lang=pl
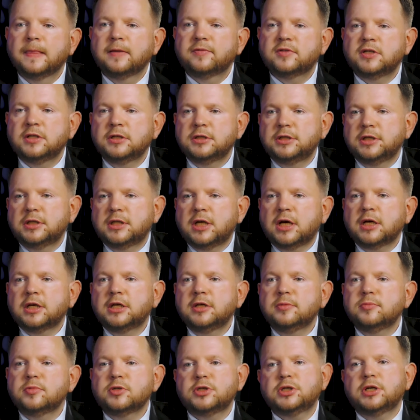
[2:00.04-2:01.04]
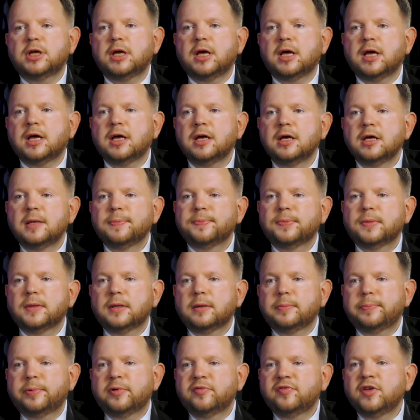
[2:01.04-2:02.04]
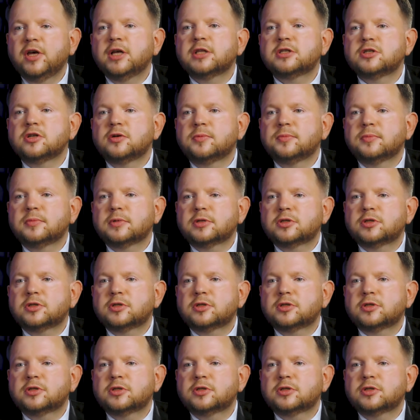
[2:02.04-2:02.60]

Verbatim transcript: W sensie takim, że e, powiedzą